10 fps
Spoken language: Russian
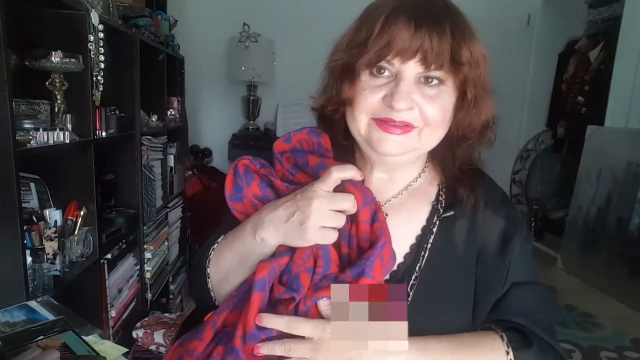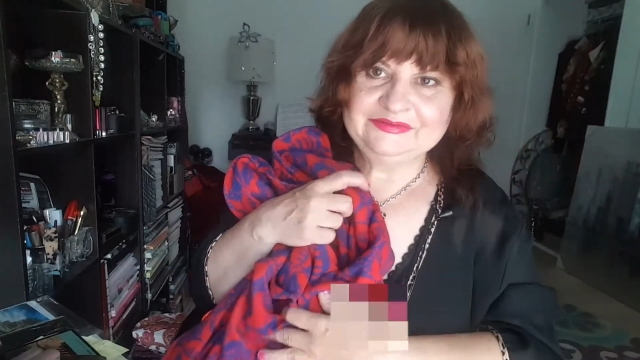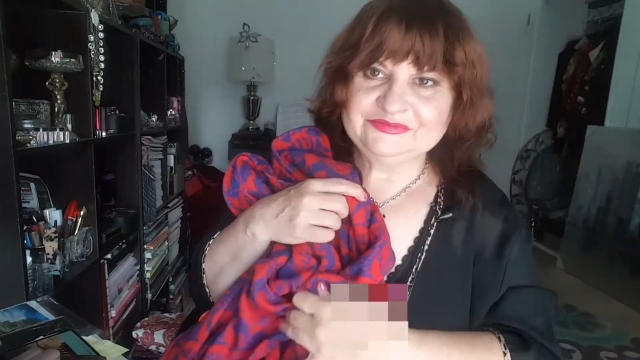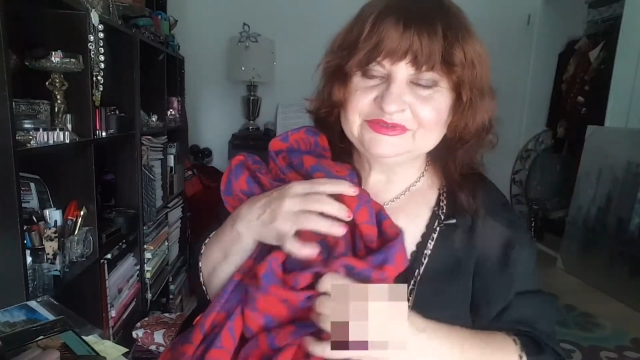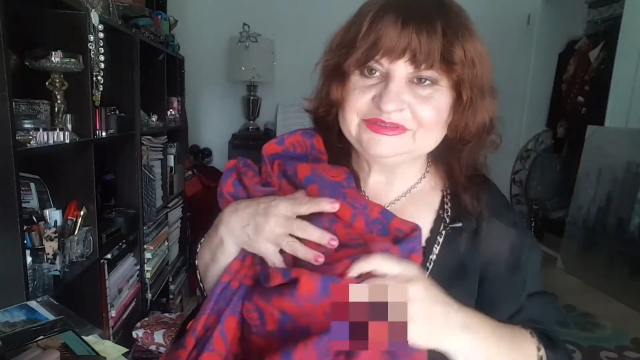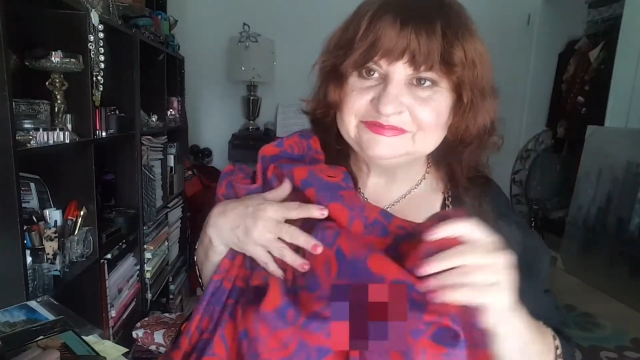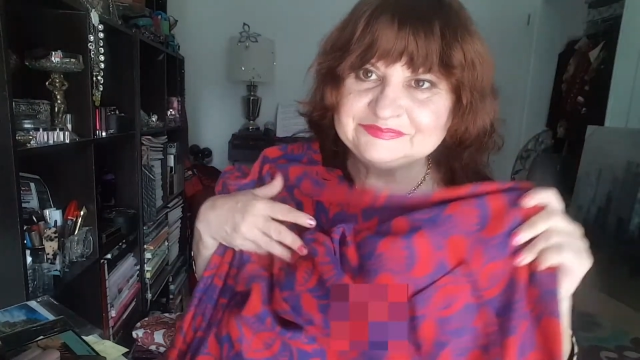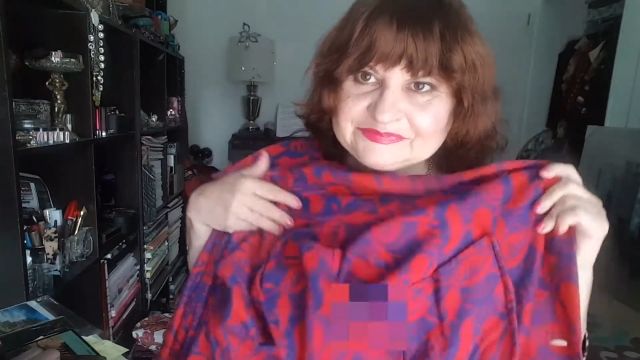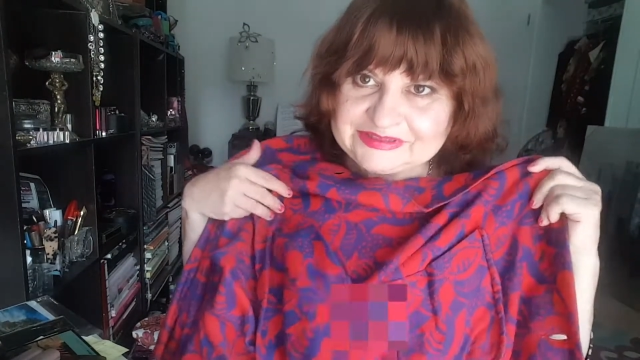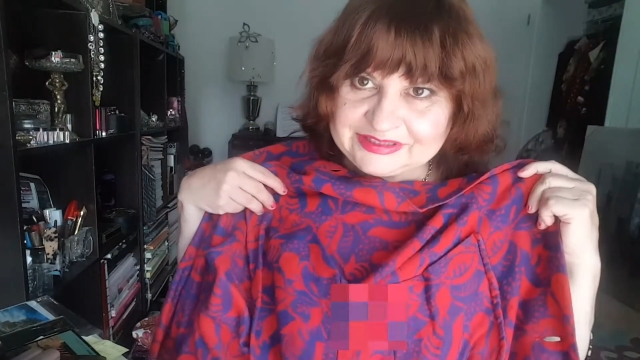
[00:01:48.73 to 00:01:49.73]
Вот
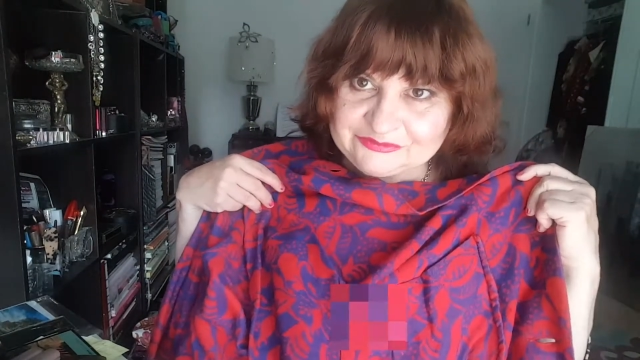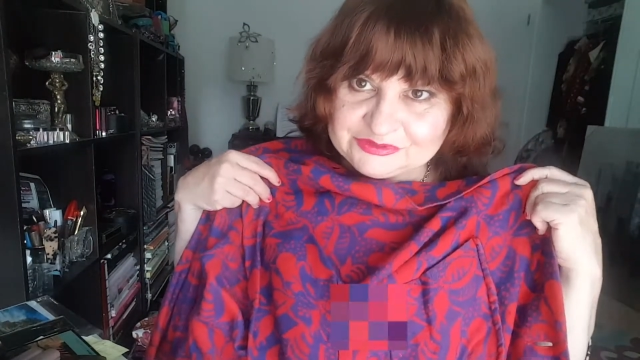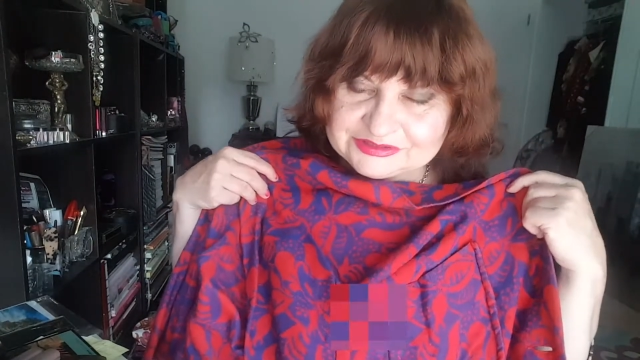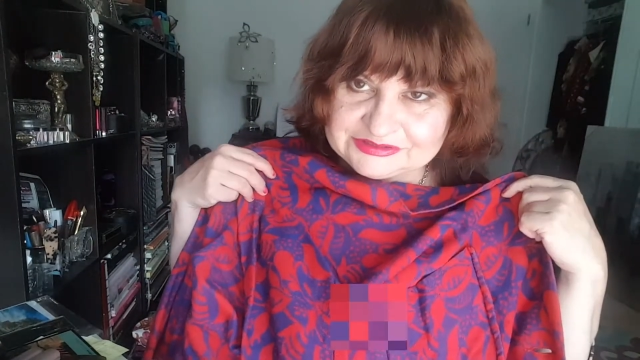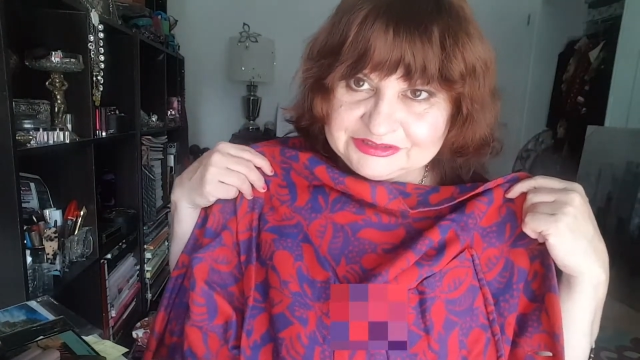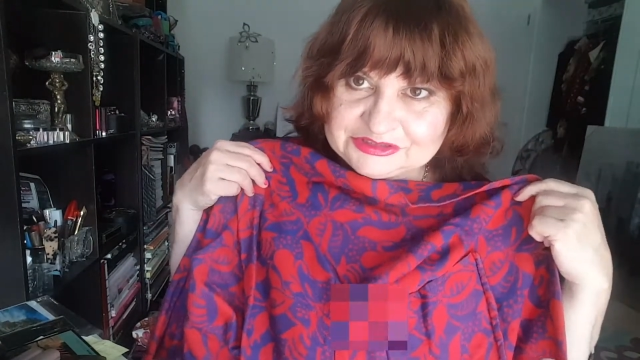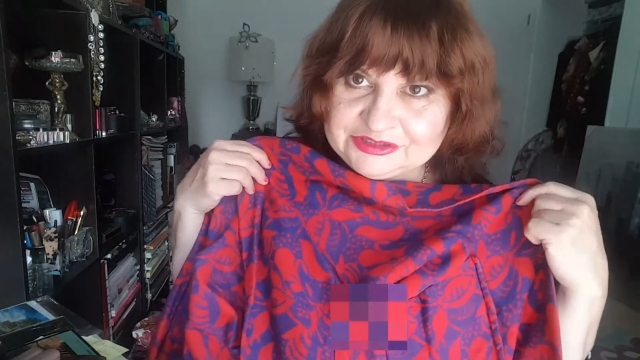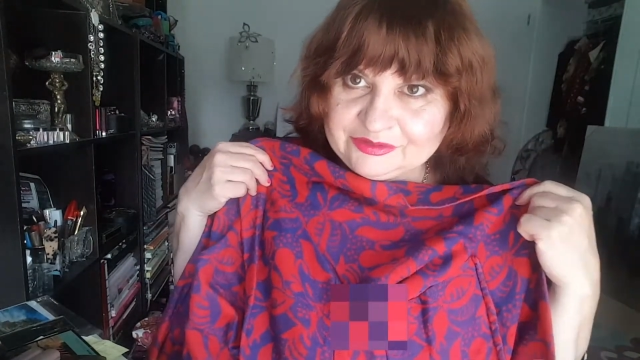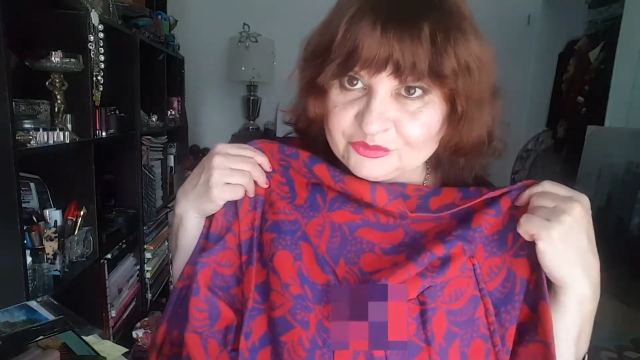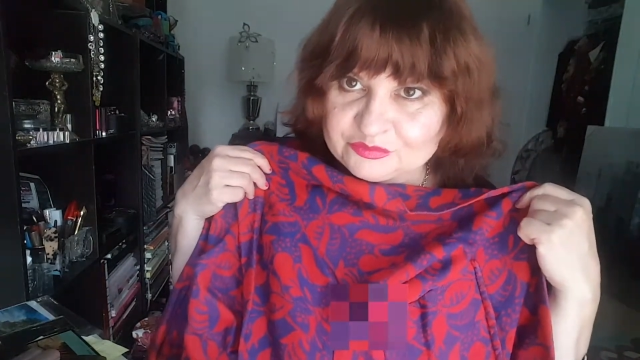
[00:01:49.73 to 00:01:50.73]
такая вот
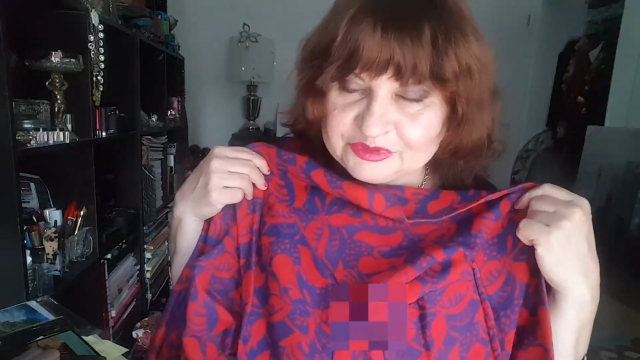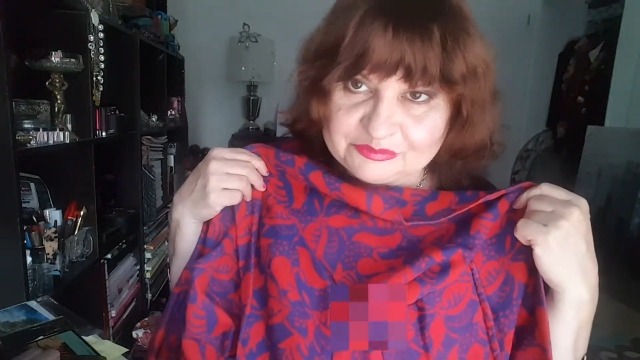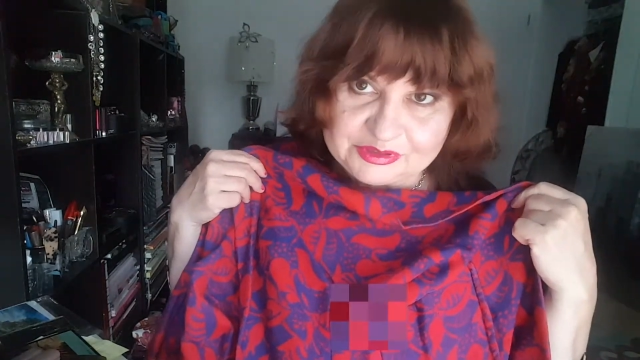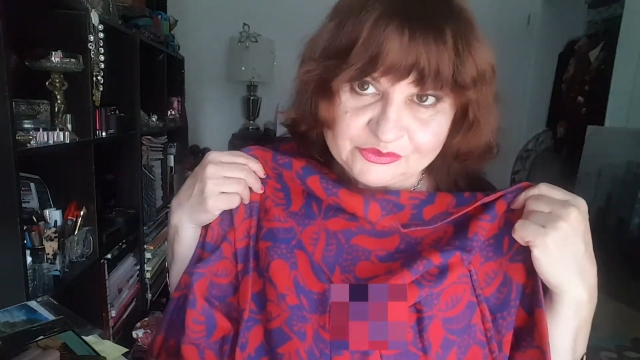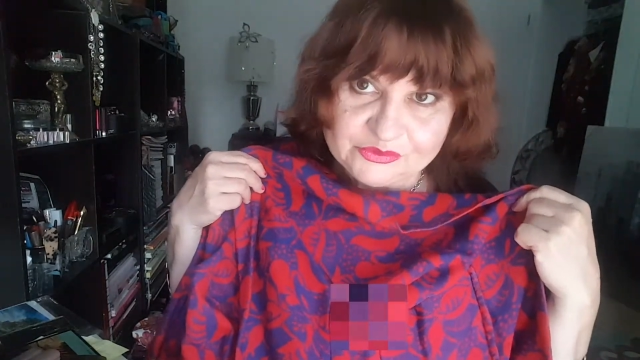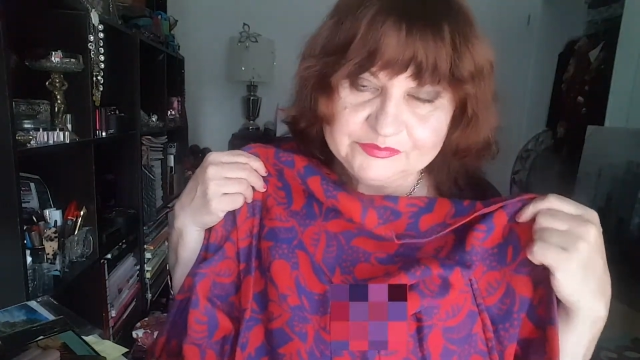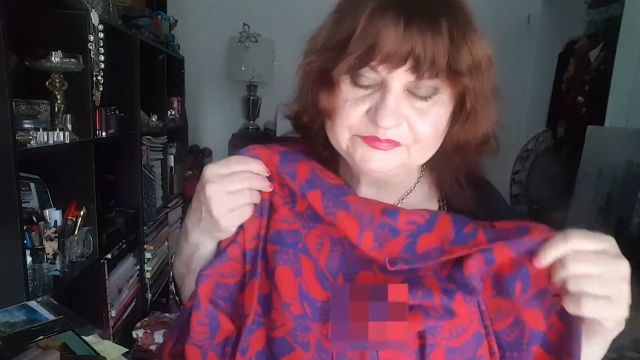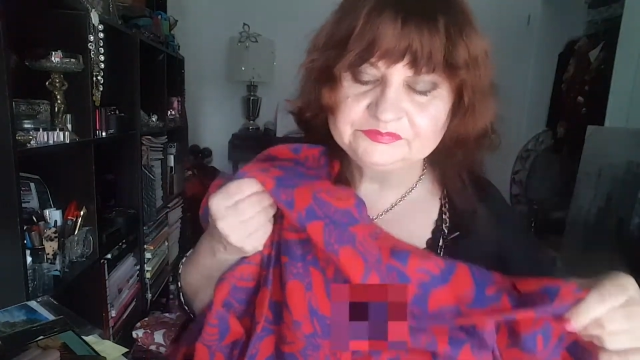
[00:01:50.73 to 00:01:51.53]
ностальжи, он мне малой,